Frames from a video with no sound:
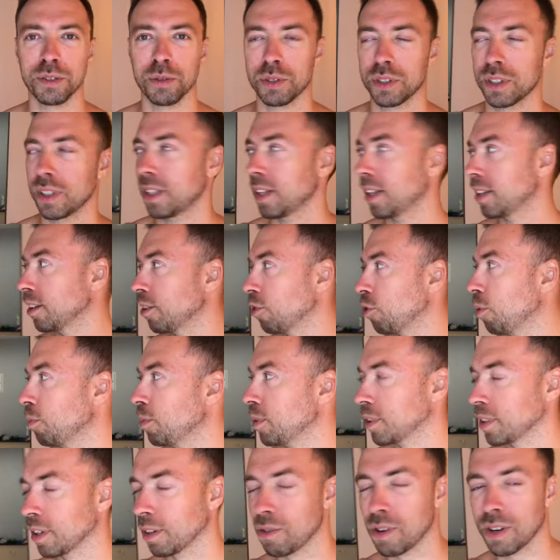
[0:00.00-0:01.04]
То есть это
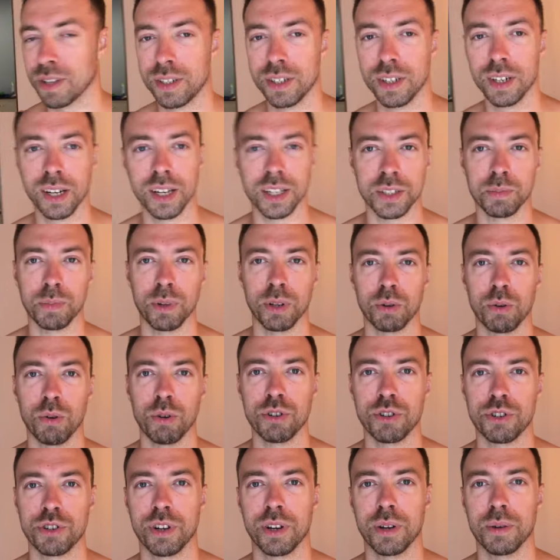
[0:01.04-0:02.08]
однокомнатная квартирка с
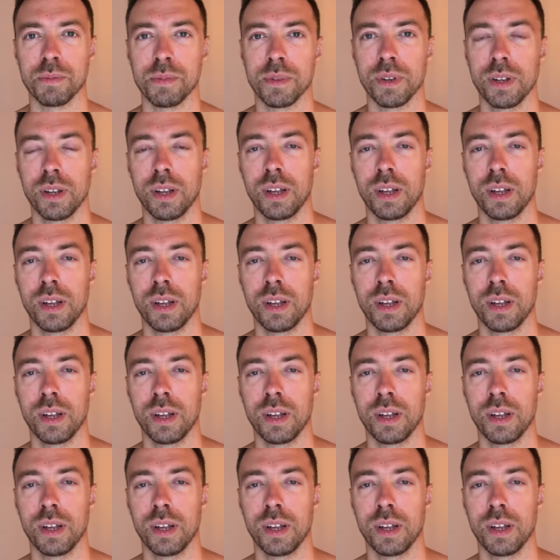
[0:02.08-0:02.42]
балкончиком.